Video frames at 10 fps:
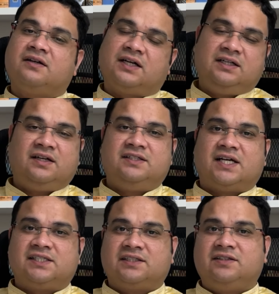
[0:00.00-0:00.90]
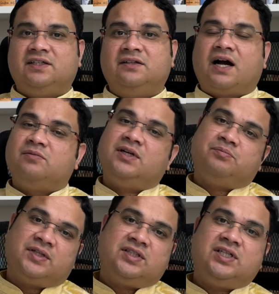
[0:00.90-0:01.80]
कहीं नहीं जा सकती अगर मेरे
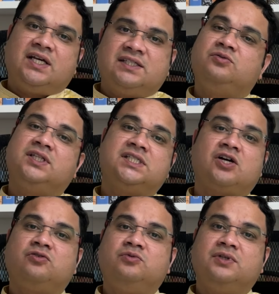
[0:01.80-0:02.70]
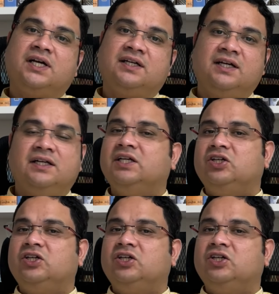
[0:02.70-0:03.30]
पति है दुर्दशा को भोगेंगे